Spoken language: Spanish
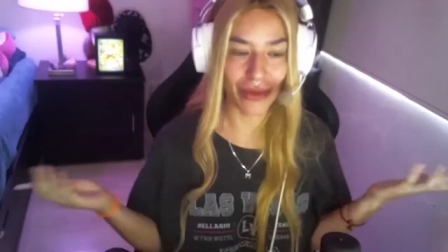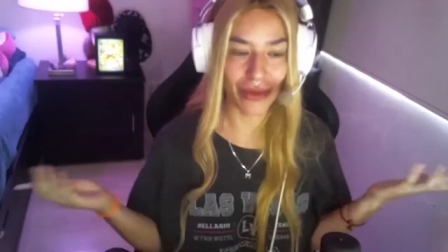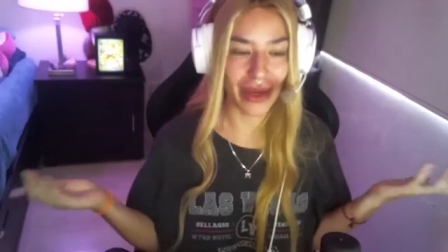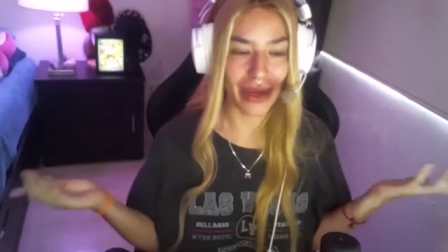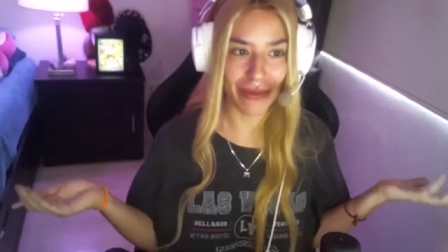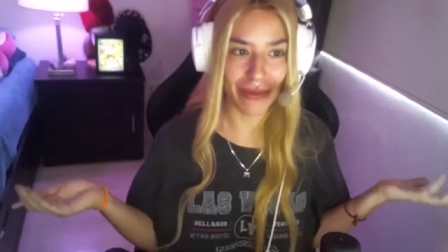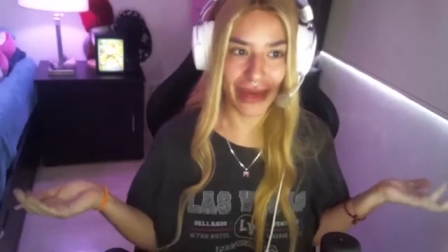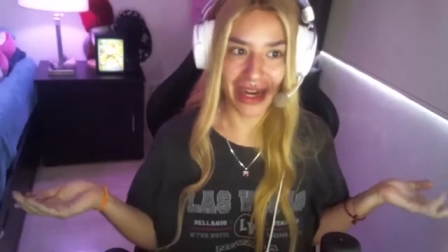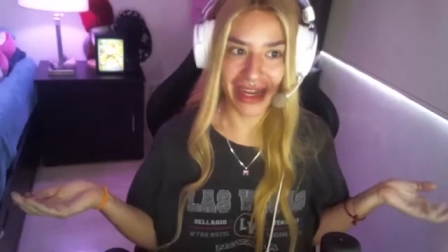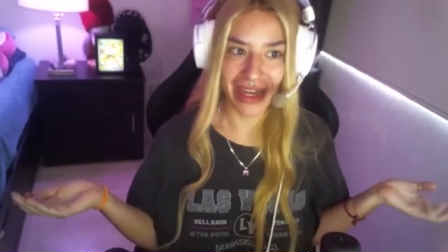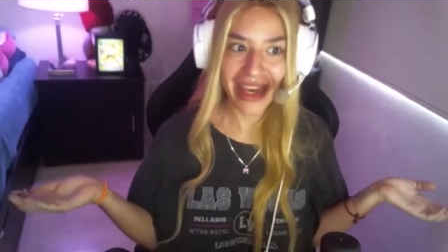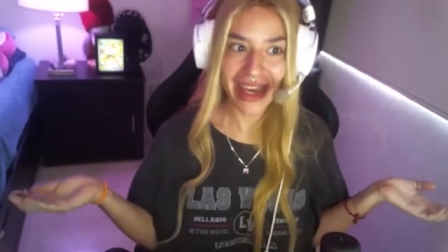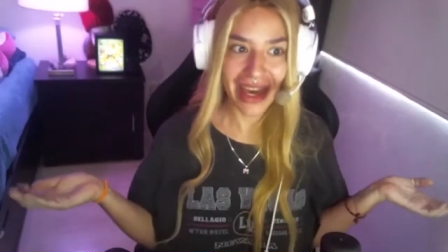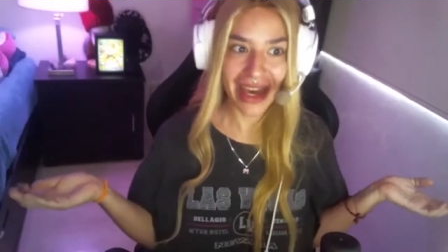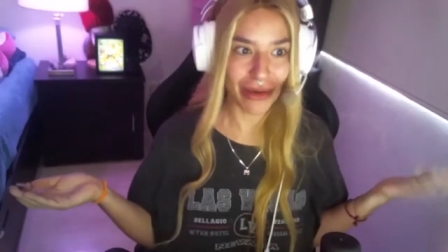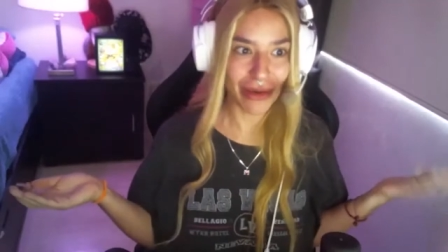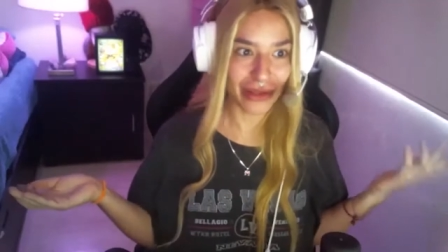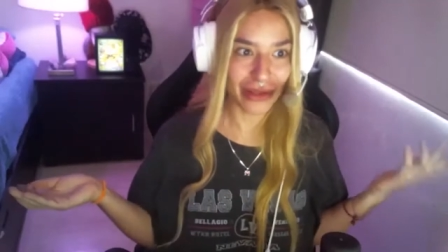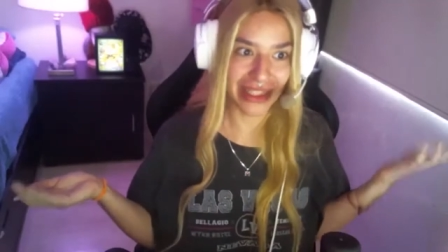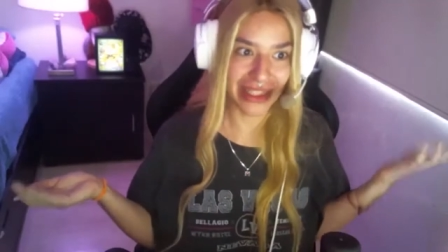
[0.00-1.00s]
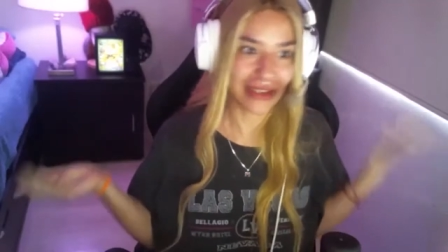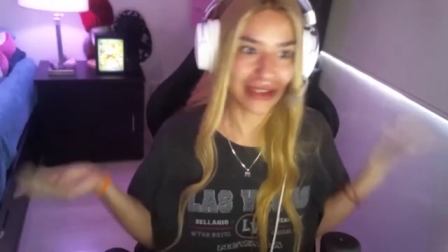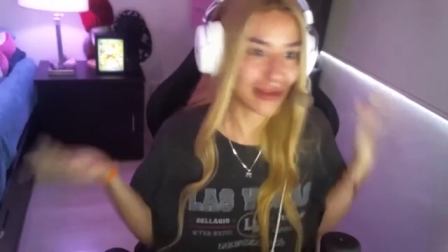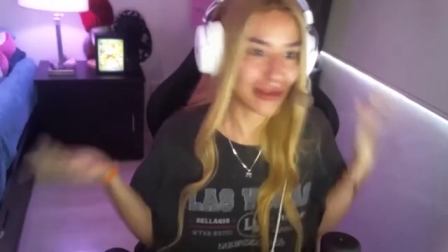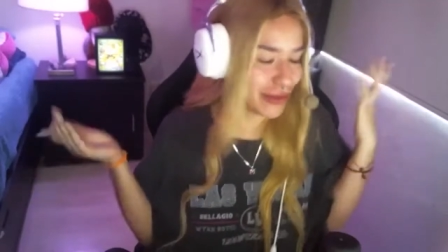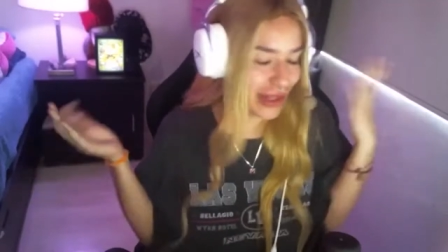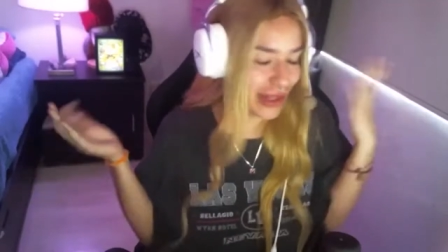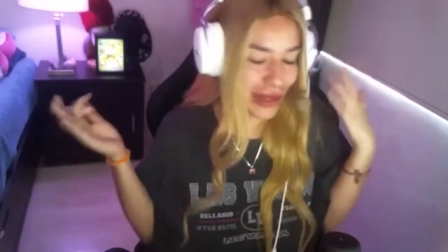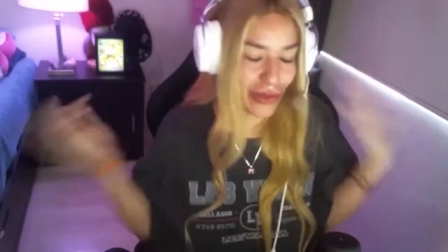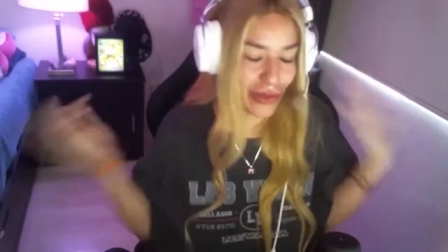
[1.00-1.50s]
güey, varía, o
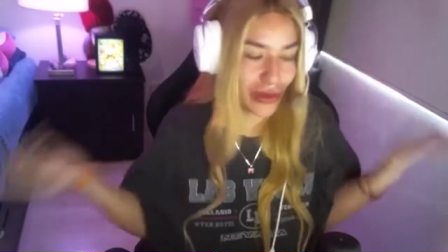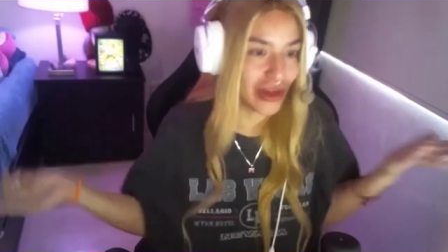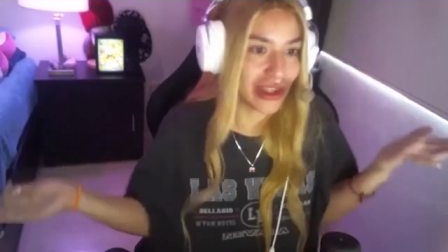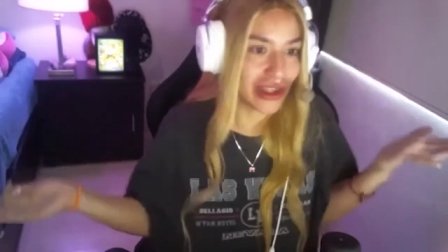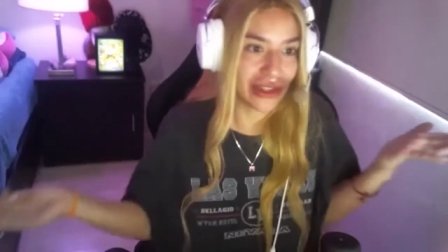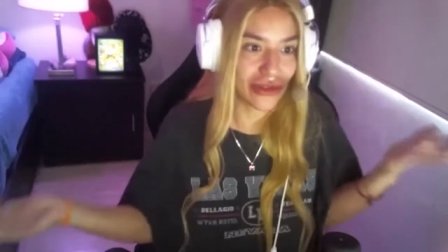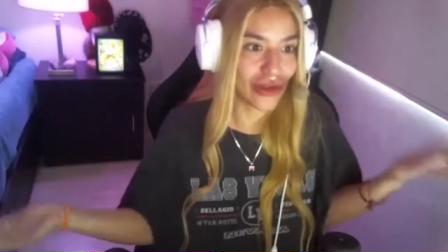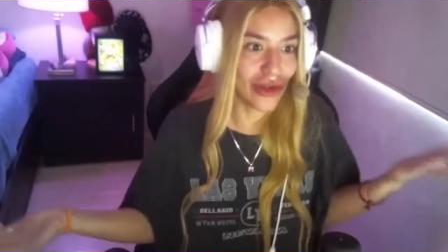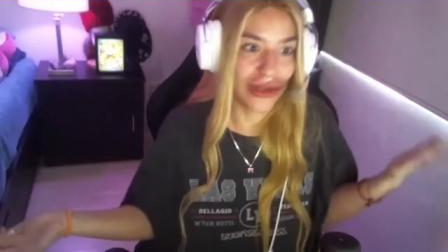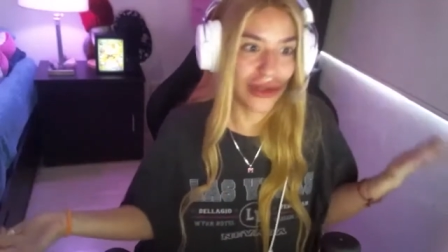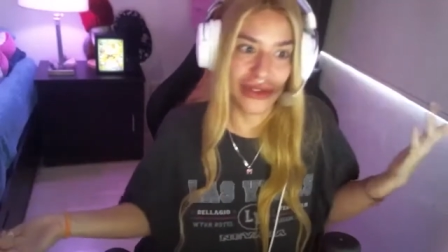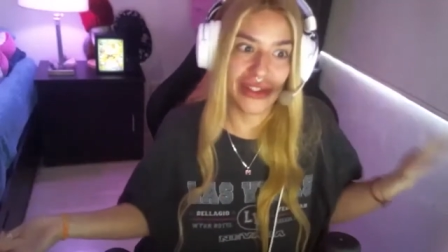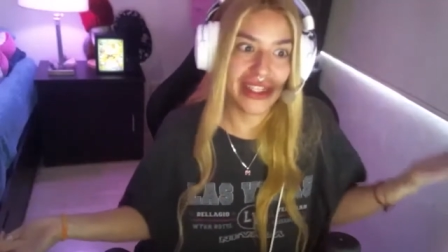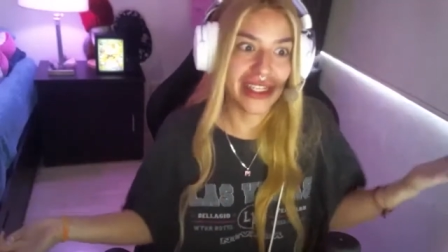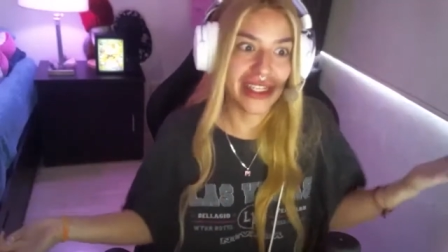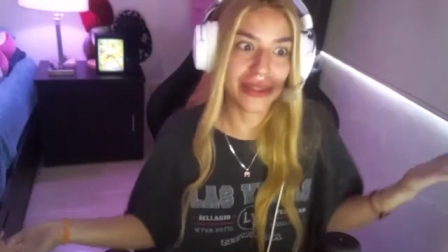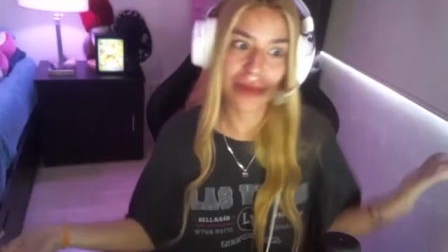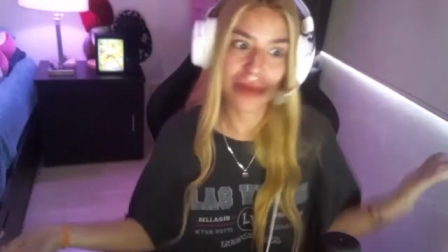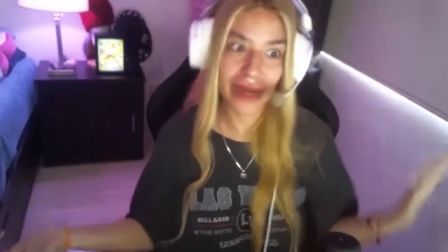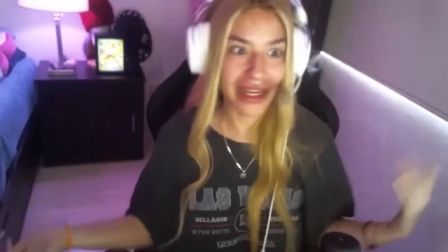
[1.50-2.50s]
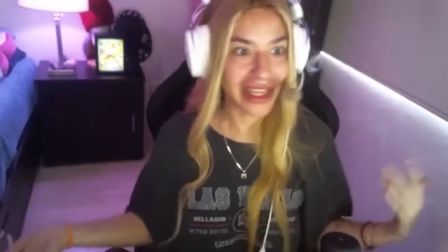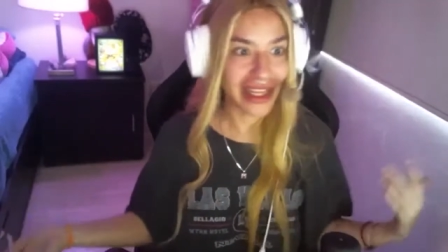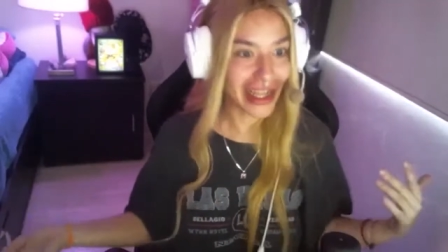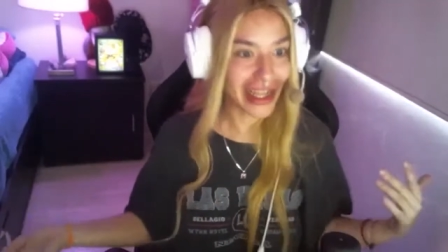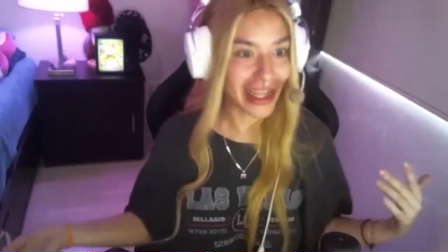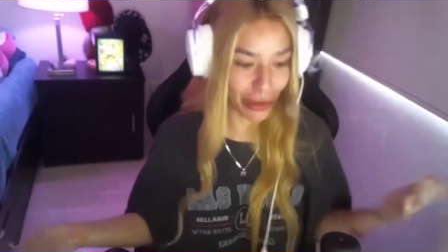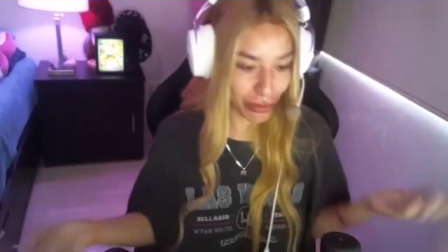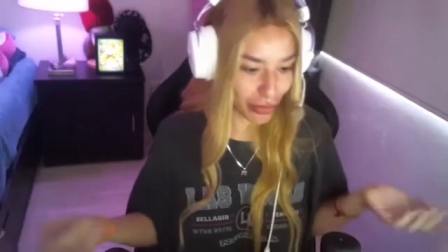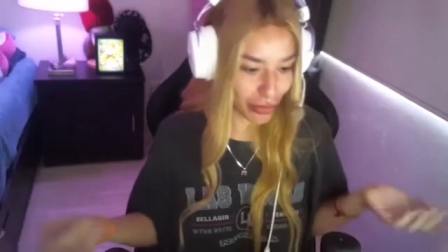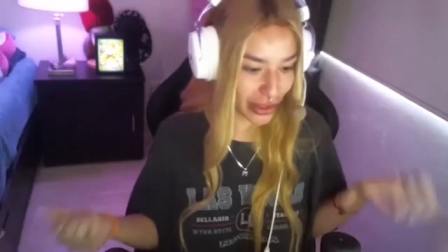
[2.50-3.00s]
sea, te juro que todos los días
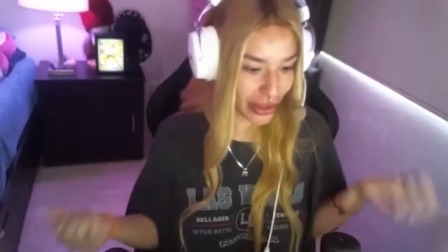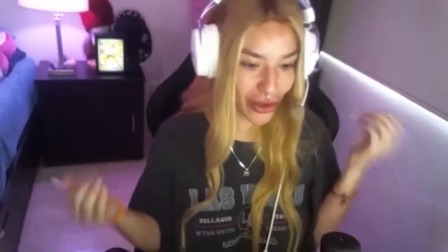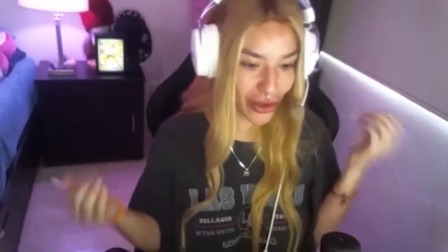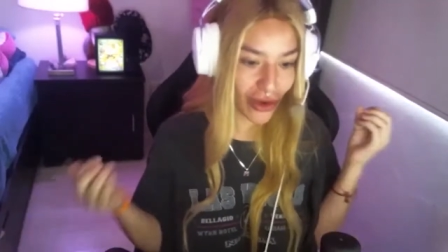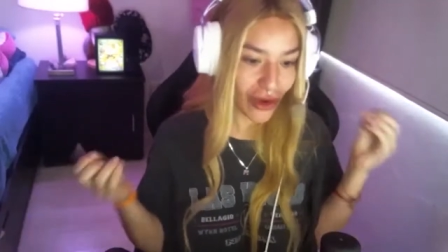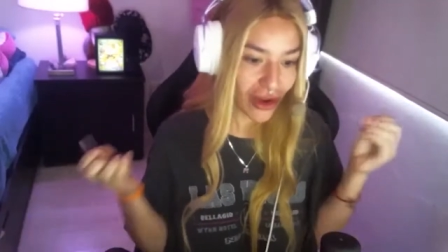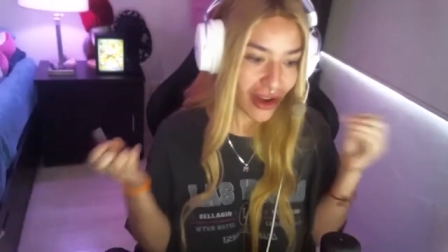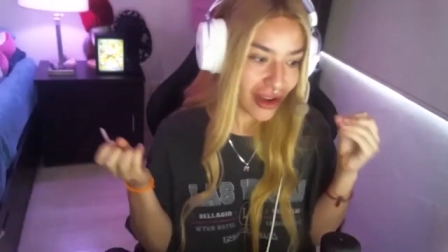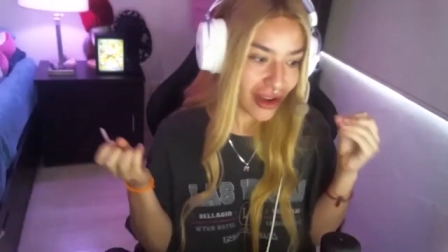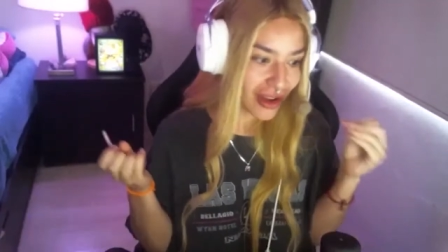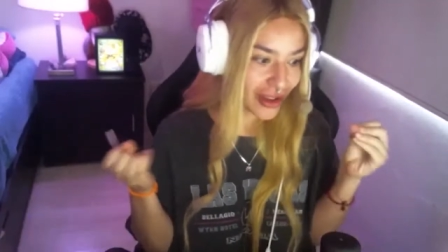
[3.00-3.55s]
varía, no puedo,